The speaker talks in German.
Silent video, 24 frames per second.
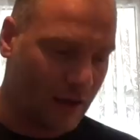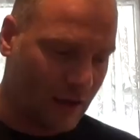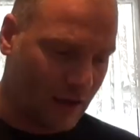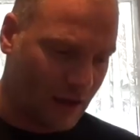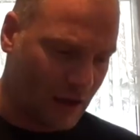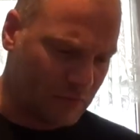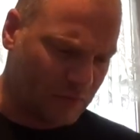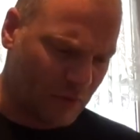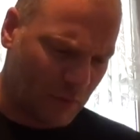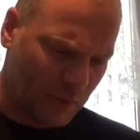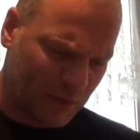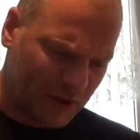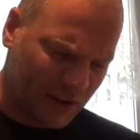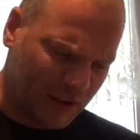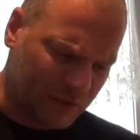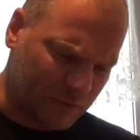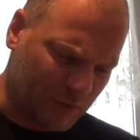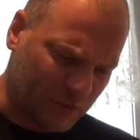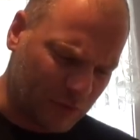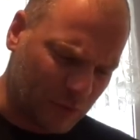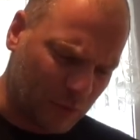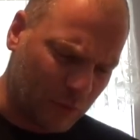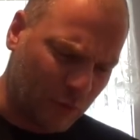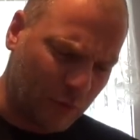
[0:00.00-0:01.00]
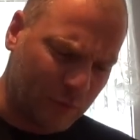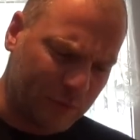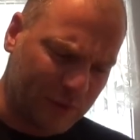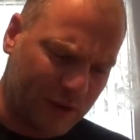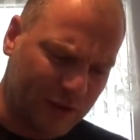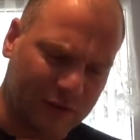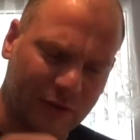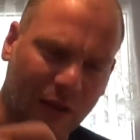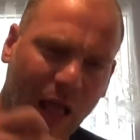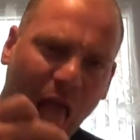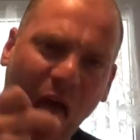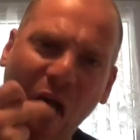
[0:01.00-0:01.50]
Ähm, wenn man jetzt mal so
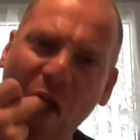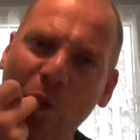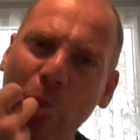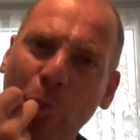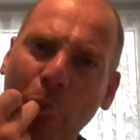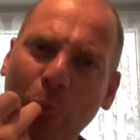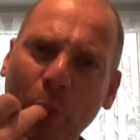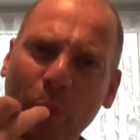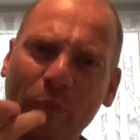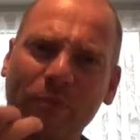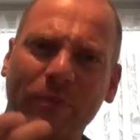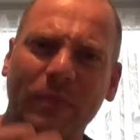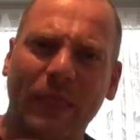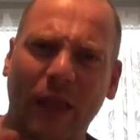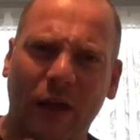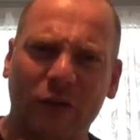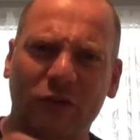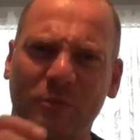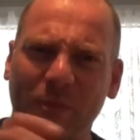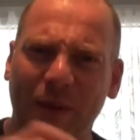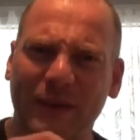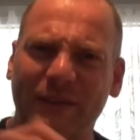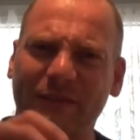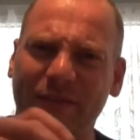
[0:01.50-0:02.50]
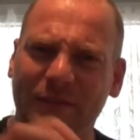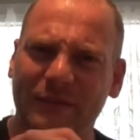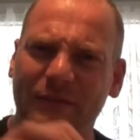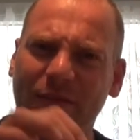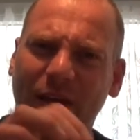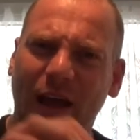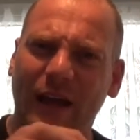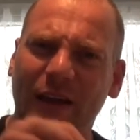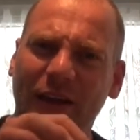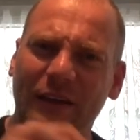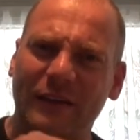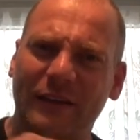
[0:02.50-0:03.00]
probiert, das schmeckt
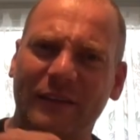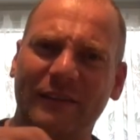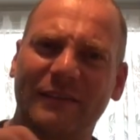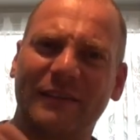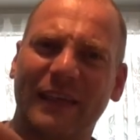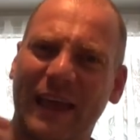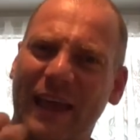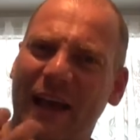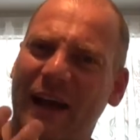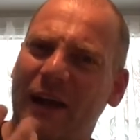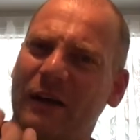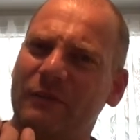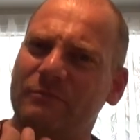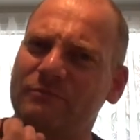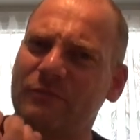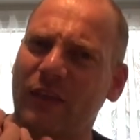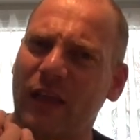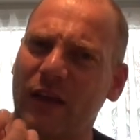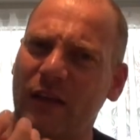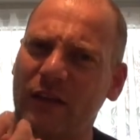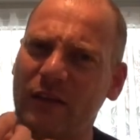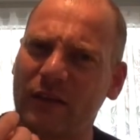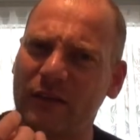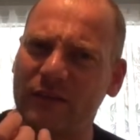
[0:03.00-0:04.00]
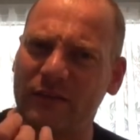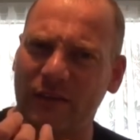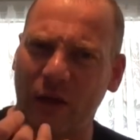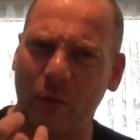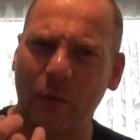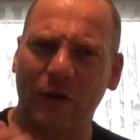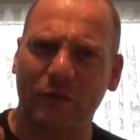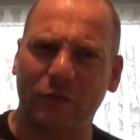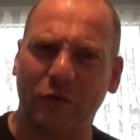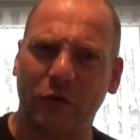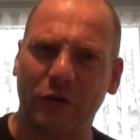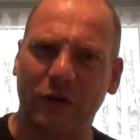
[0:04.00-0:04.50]
allerdings eher
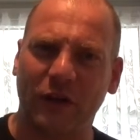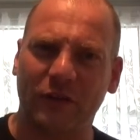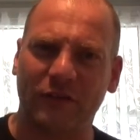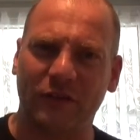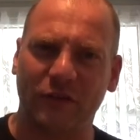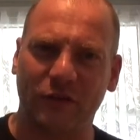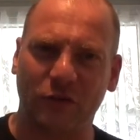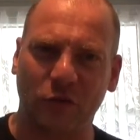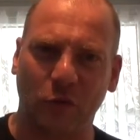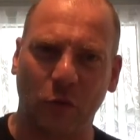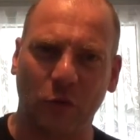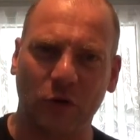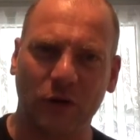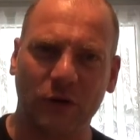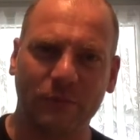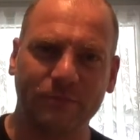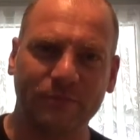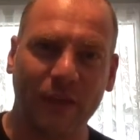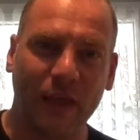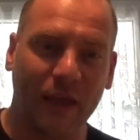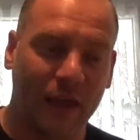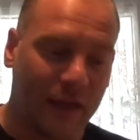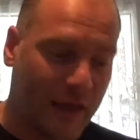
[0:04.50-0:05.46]
sauer von der Zitrone,